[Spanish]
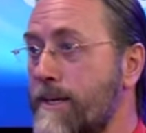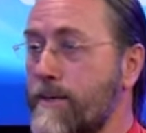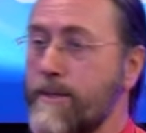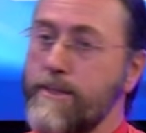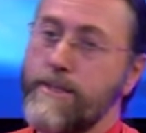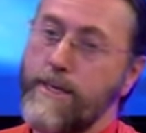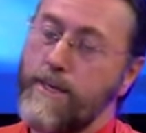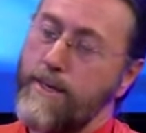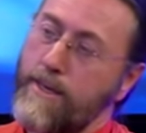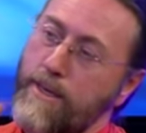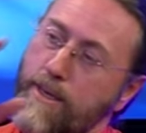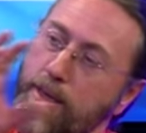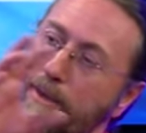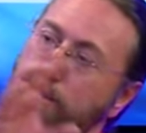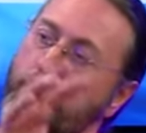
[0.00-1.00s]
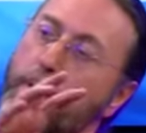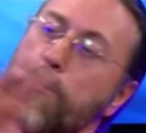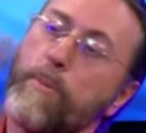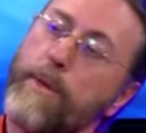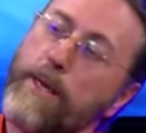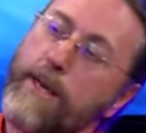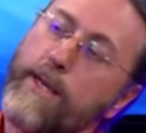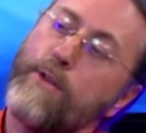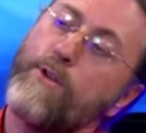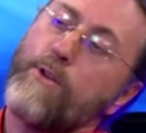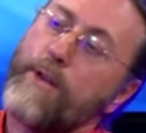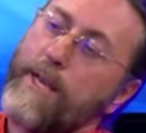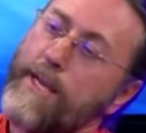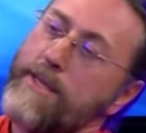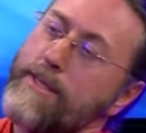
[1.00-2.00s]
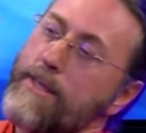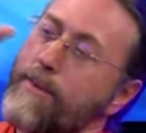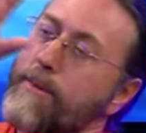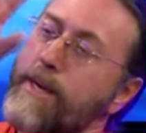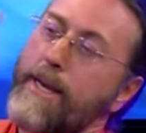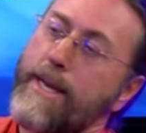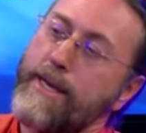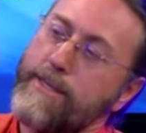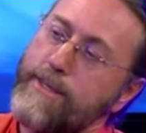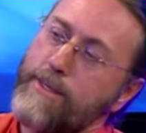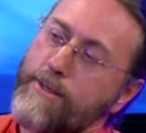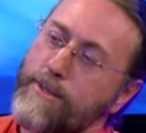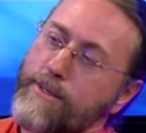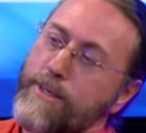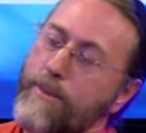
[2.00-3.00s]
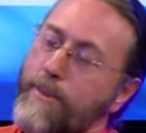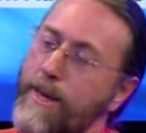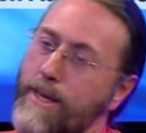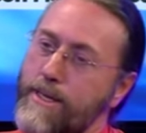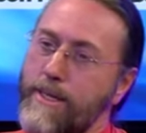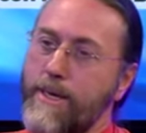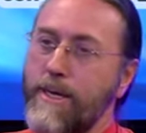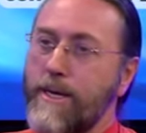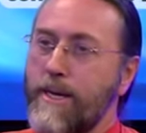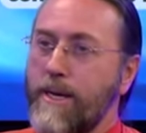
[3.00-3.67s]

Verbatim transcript: Entonces, Filipinas, Indonesia, Malasia, toda esa parte.